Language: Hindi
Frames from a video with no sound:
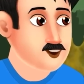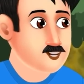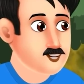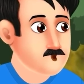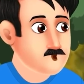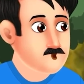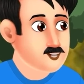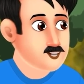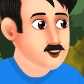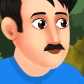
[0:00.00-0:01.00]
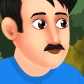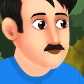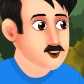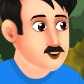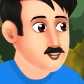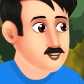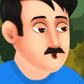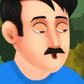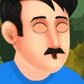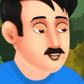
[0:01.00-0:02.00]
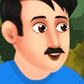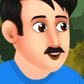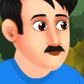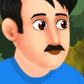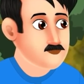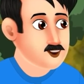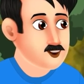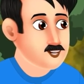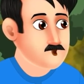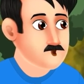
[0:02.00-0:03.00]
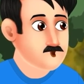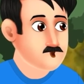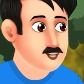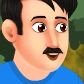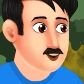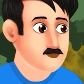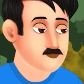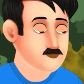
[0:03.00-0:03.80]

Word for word: कहीं ऐसा तो नहीं कि किसी चोर ने इस जंगल में पोटली छुपा कर रख दी हो